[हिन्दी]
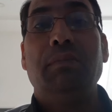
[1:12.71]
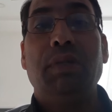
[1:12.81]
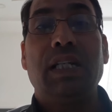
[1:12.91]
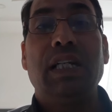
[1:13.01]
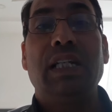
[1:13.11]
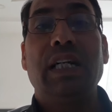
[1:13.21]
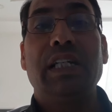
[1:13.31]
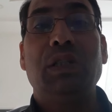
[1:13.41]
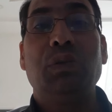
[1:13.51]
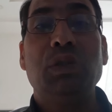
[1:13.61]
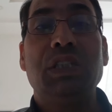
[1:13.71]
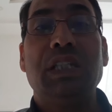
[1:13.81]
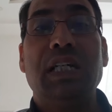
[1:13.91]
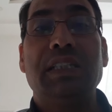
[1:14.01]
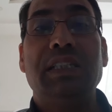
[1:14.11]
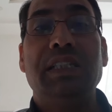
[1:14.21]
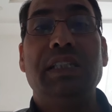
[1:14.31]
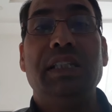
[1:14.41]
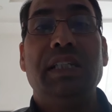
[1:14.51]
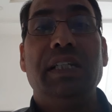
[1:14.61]
बताया था कि तुलसीदास जी
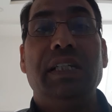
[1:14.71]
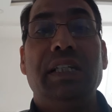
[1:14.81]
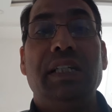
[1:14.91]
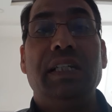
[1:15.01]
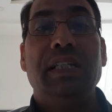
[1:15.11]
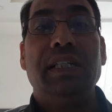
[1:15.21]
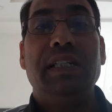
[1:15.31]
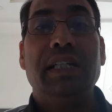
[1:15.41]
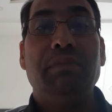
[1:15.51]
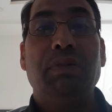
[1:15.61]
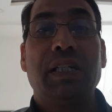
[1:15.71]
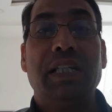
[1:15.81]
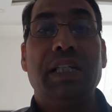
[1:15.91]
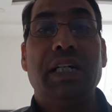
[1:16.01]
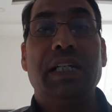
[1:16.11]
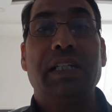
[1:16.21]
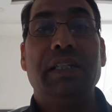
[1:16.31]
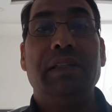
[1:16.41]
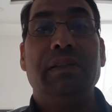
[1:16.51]
यानी भक्ति काल की